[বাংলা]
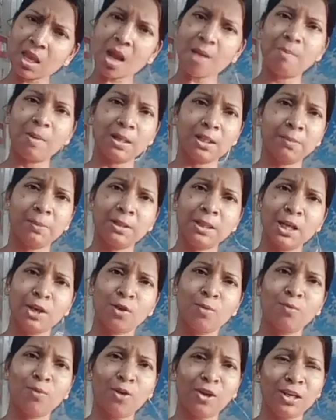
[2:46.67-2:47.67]
মাঝে মাঝে
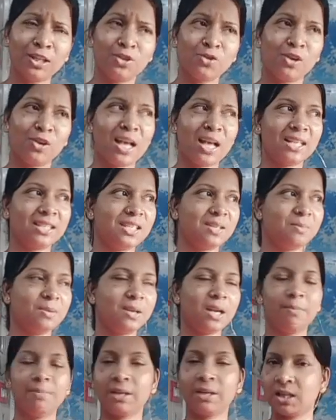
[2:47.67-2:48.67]
এরকম করে চলে আসে
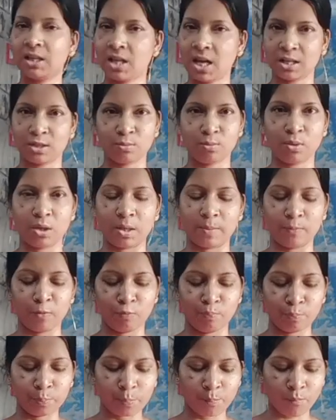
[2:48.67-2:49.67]
বলে আমি খেতে আসবো না
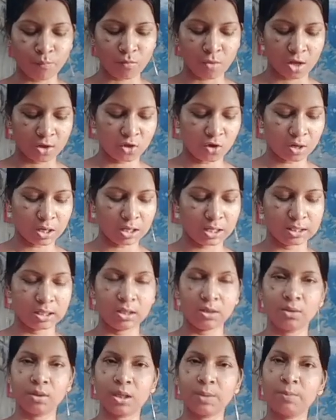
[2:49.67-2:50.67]
সকালে
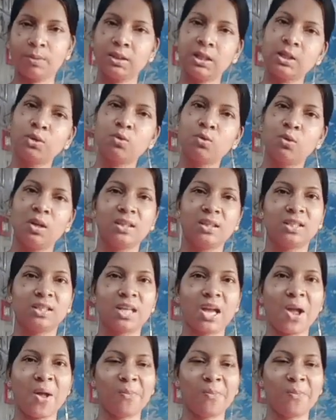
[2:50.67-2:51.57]
কিন্তু দেখবো ঠিক চলে এসছে